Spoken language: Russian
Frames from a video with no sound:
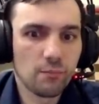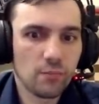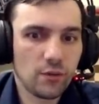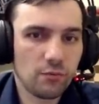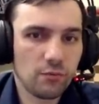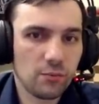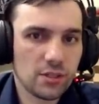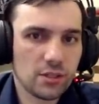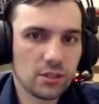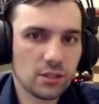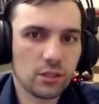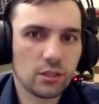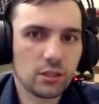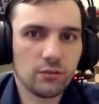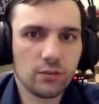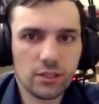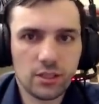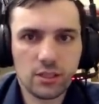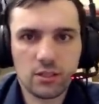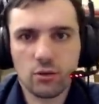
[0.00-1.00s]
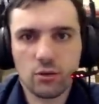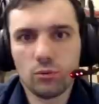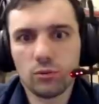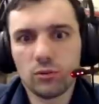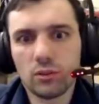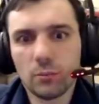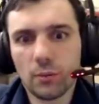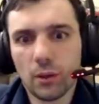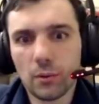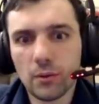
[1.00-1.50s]
вместо этого есть
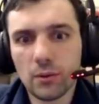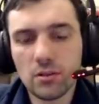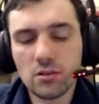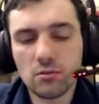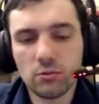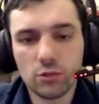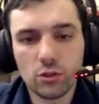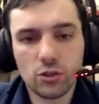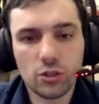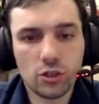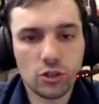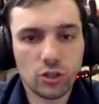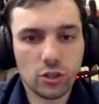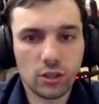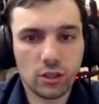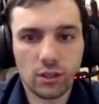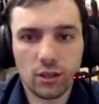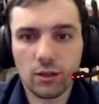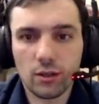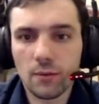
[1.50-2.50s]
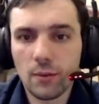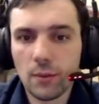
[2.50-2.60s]
ход, например, слон g4.